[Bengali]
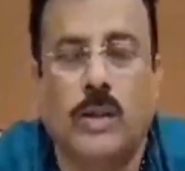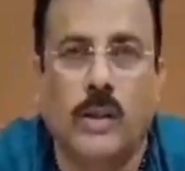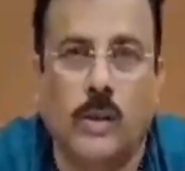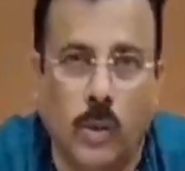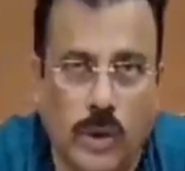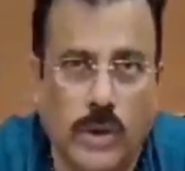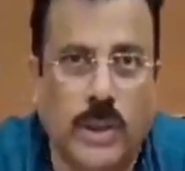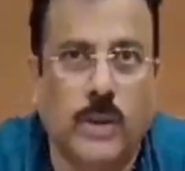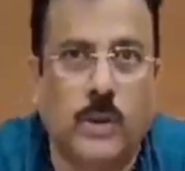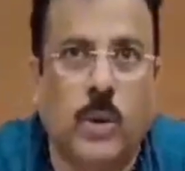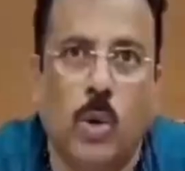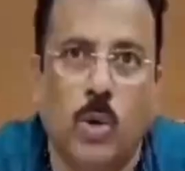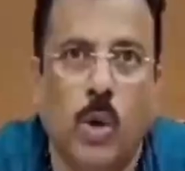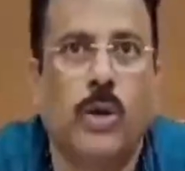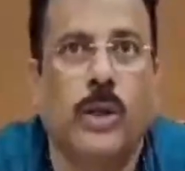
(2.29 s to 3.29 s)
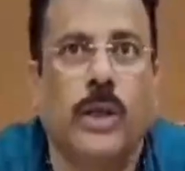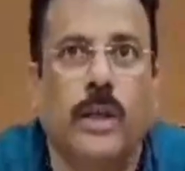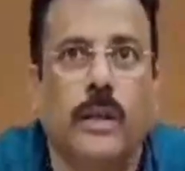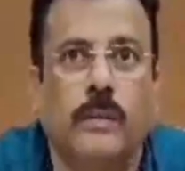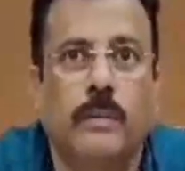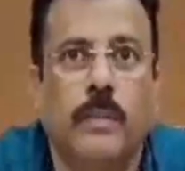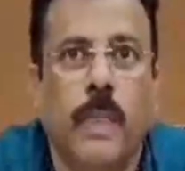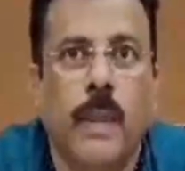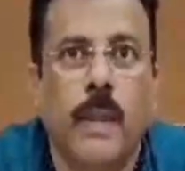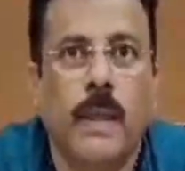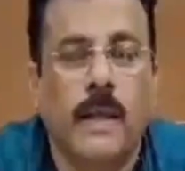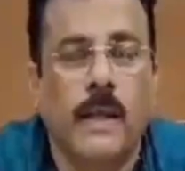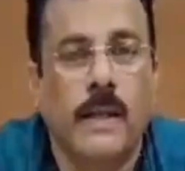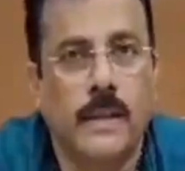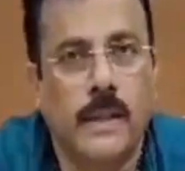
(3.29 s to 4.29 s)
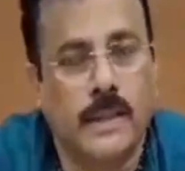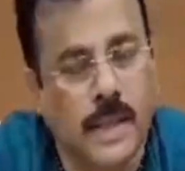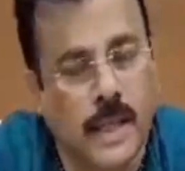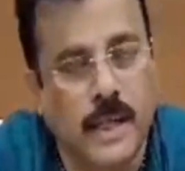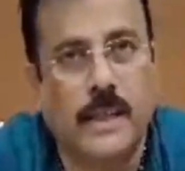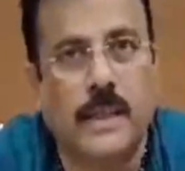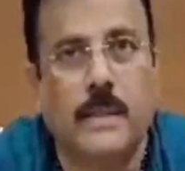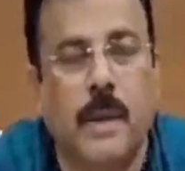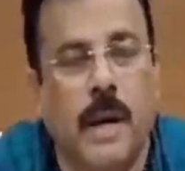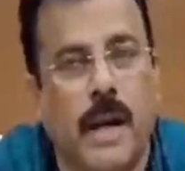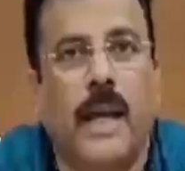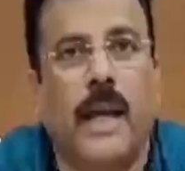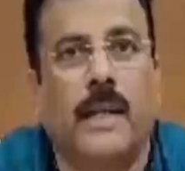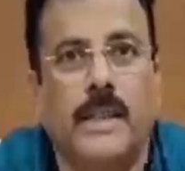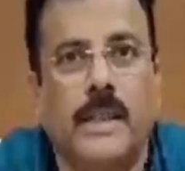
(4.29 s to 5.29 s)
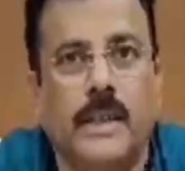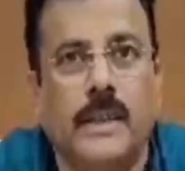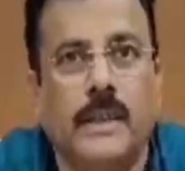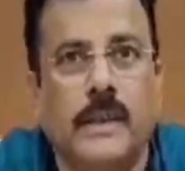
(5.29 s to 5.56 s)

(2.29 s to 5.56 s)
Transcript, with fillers: ঘটেছে সৌরনী যে ছেলেটি মারা গেছে